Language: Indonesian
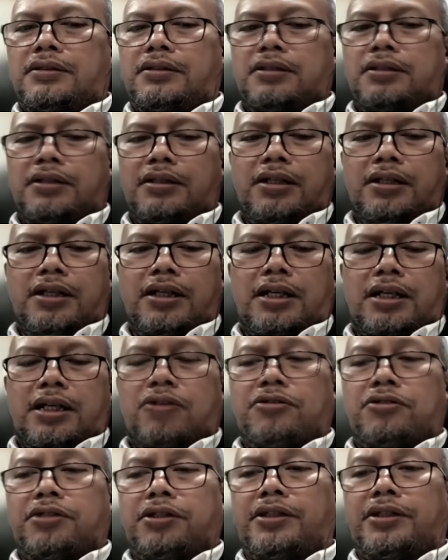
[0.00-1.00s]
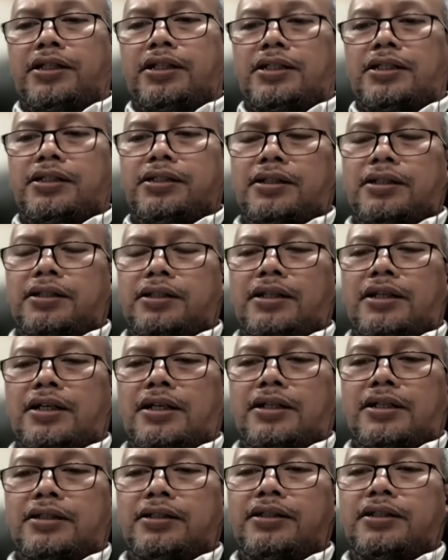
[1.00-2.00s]
Ya, kalau detailnya saya tidak
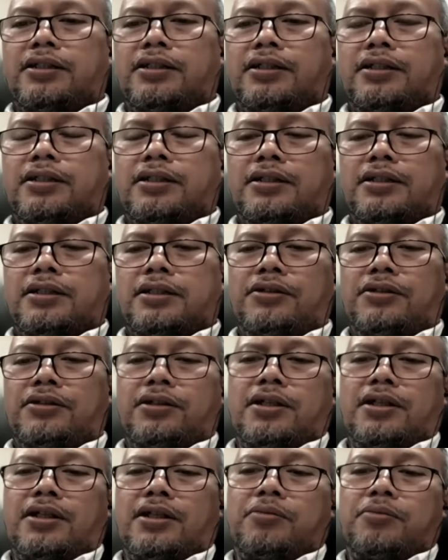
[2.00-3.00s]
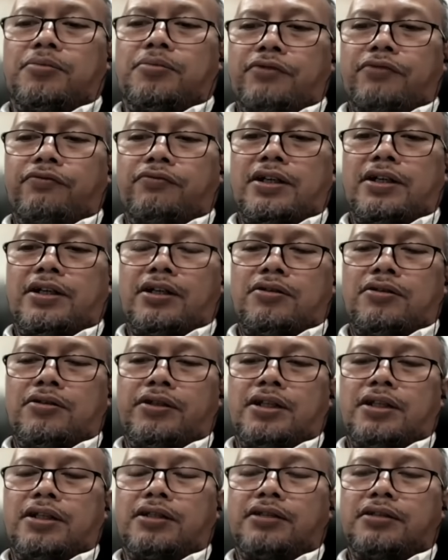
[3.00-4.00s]
ngerti itu kan lebih fair kalau
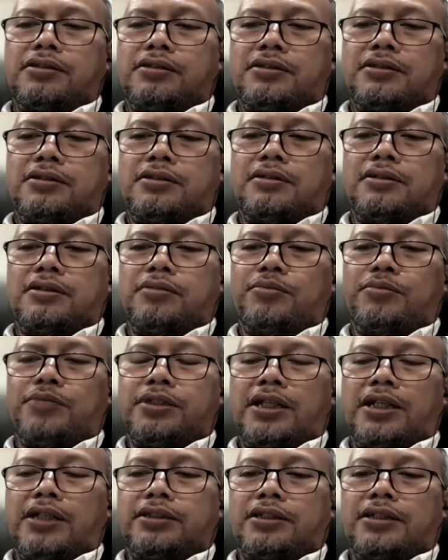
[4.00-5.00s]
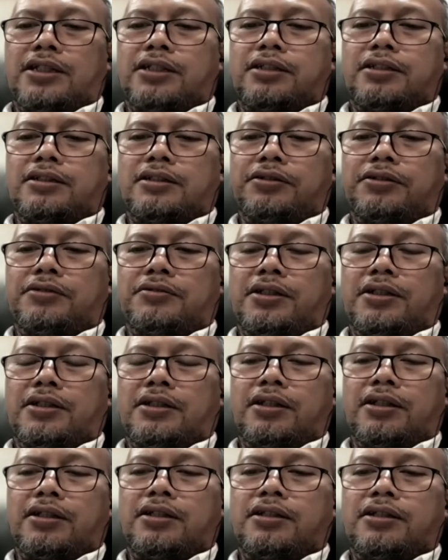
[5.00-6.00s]
yang uh, menjelaskan itu
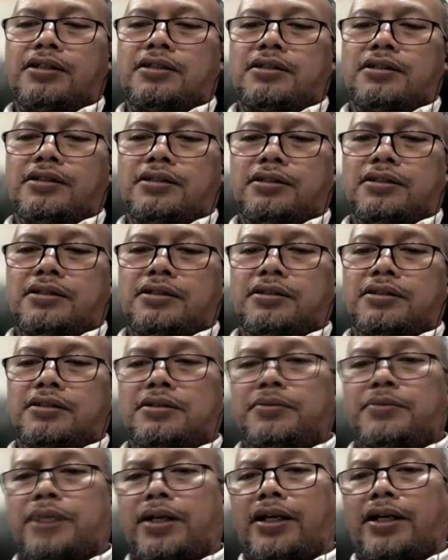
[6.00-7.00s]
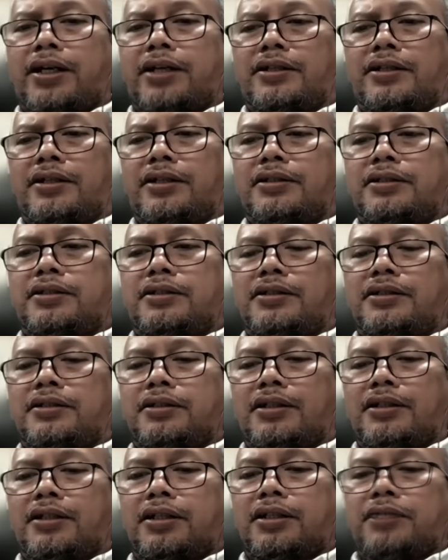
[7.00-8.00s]
adalah uh, eh, PLN ya
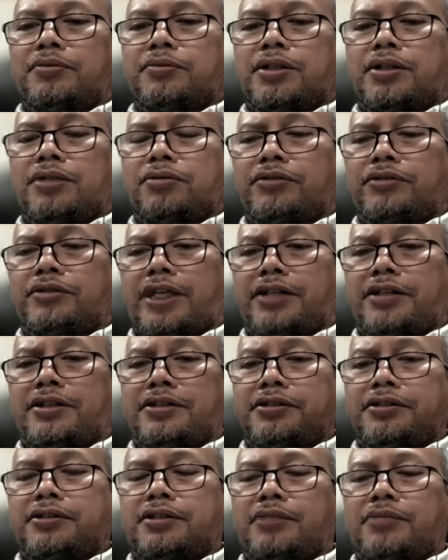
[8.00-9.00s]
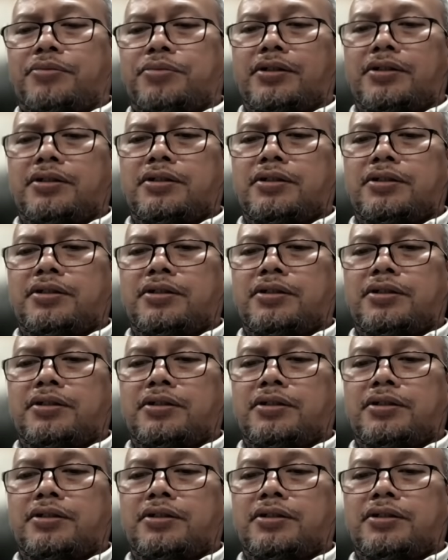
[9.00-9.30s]
karena itu menyangkut teknis tapi